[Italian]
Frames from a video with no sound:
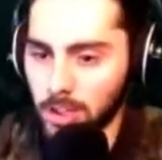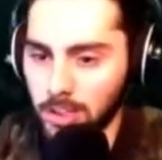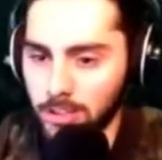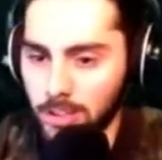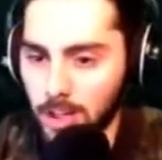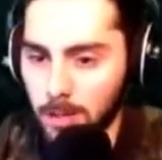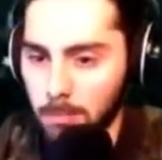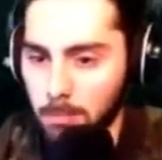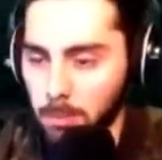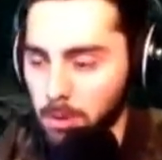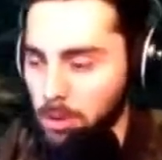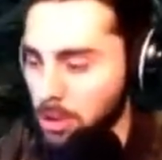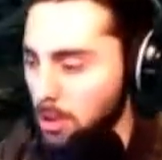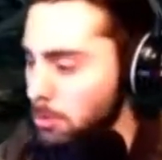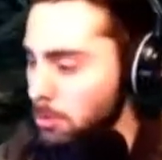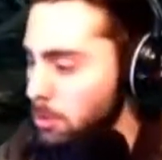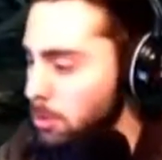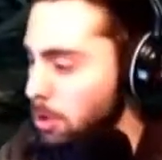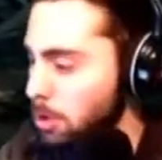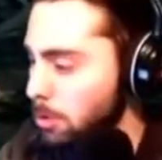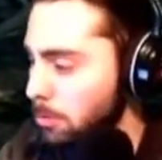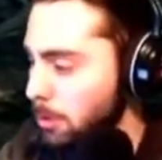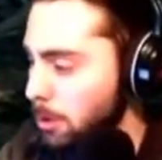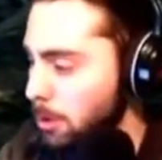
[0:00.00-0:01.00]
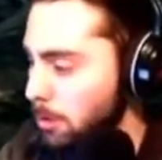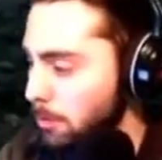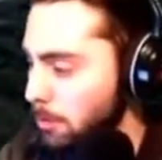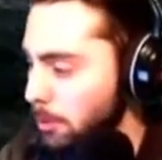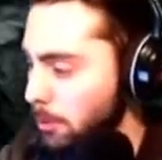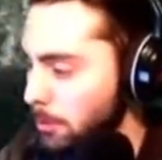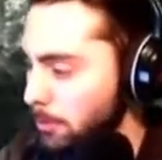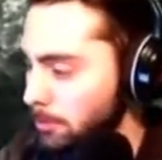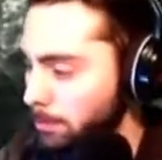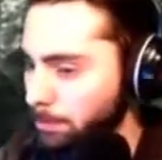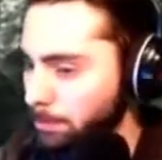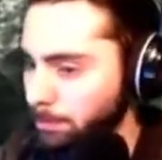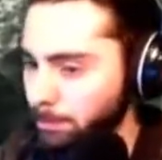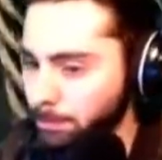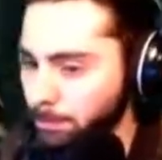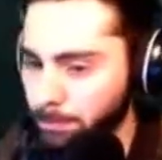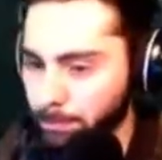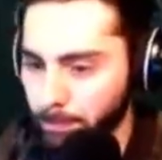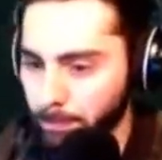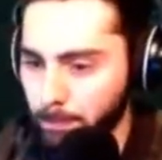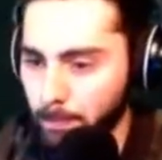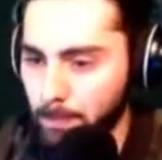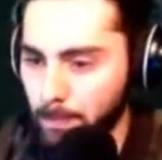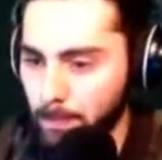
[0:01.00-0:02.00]
trappole da muro proprio.
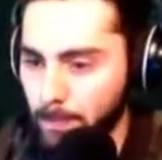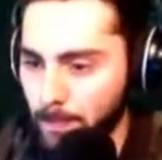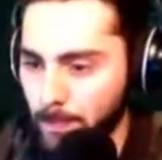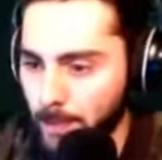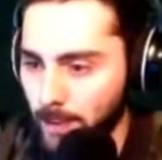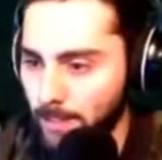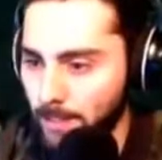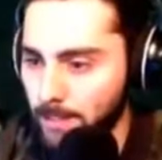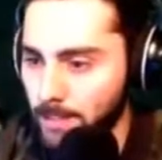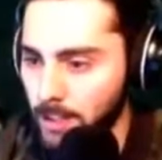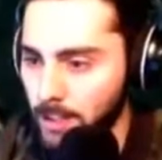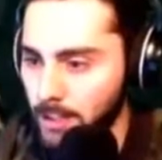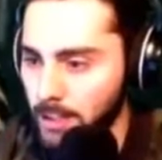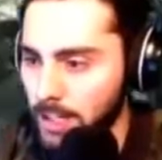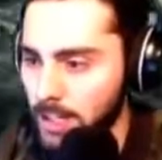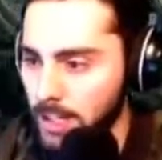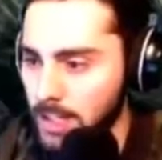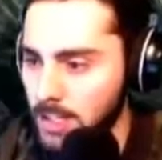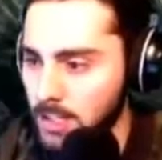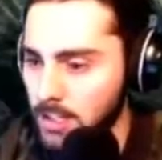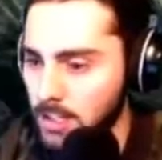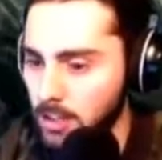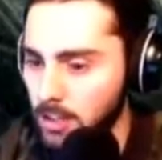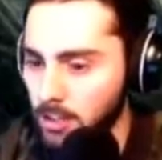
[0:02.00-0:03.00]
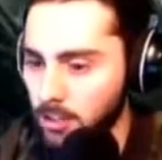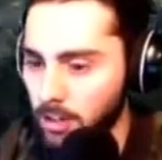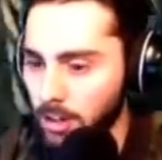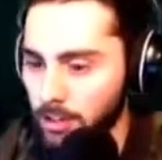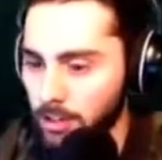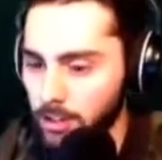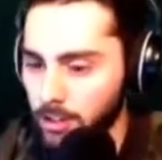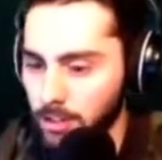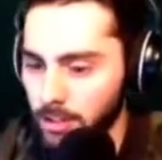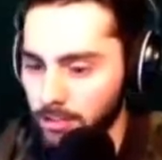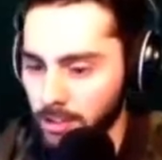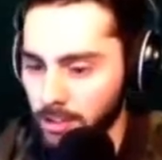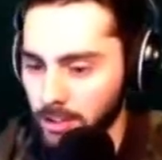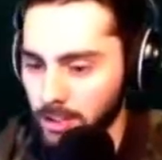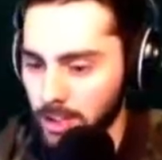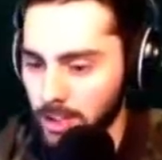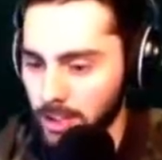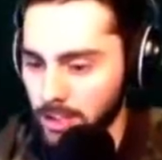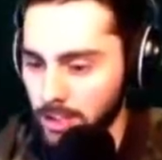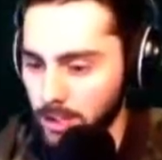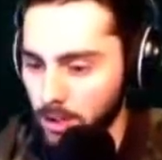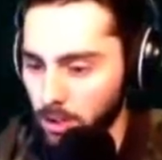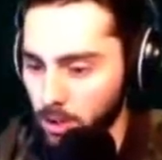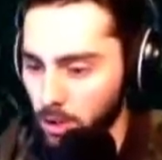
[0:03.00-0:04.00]
Fantastico, veramente
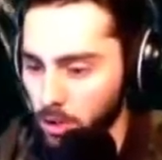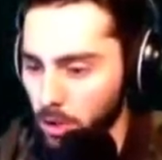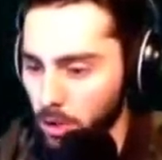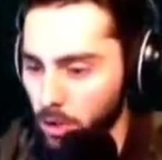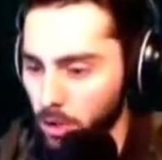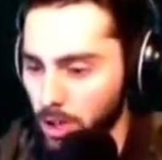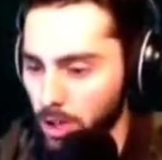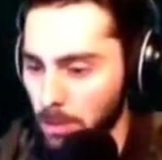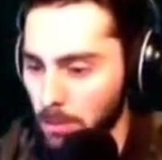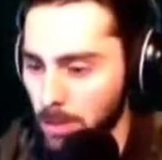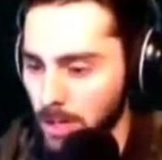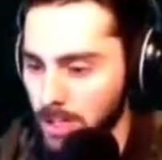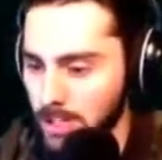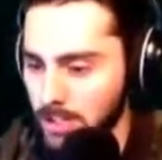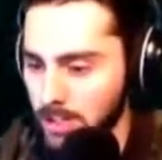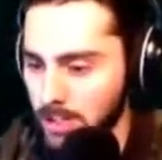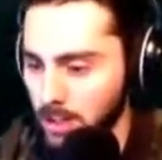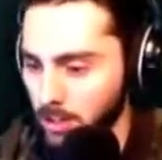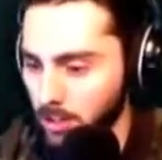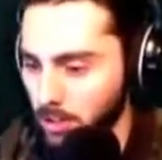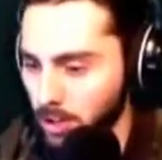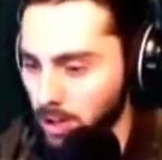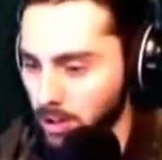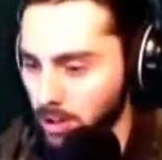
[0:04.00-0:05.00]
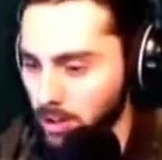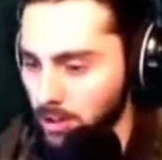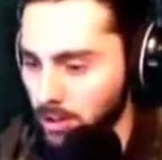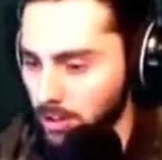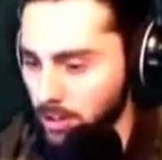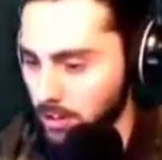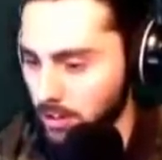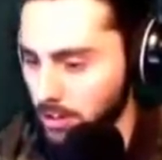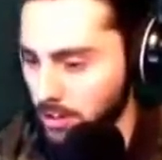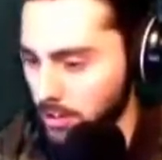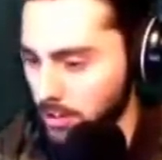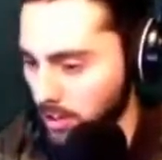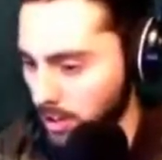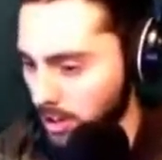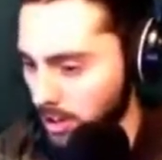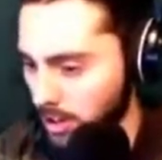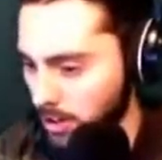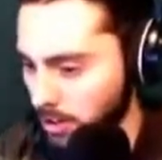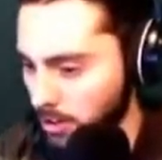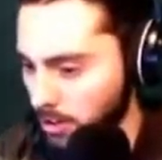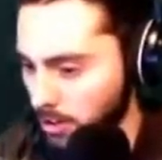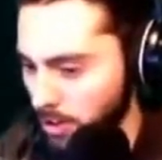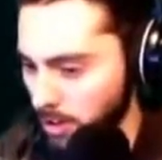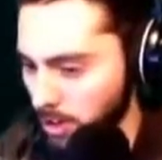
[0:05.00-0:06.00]
fantastico. Corri e basta allora.
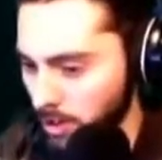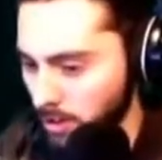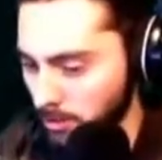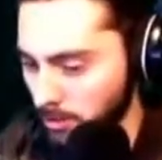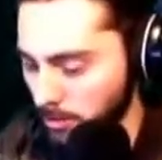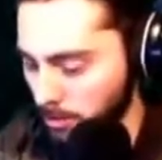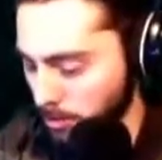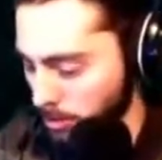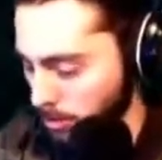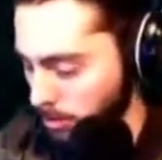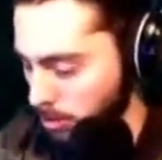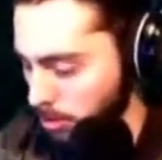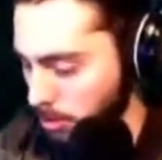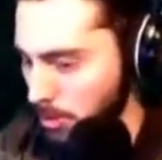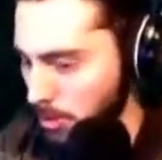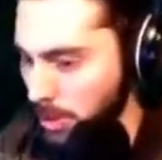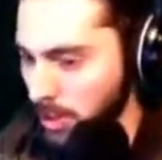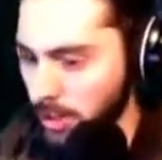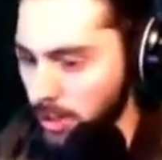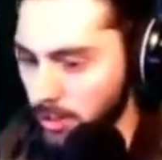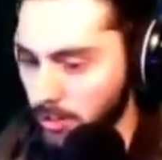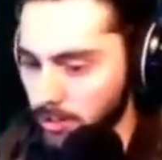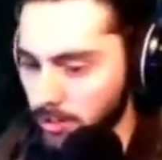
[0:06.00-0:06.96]
Eccolo lì, molto bene.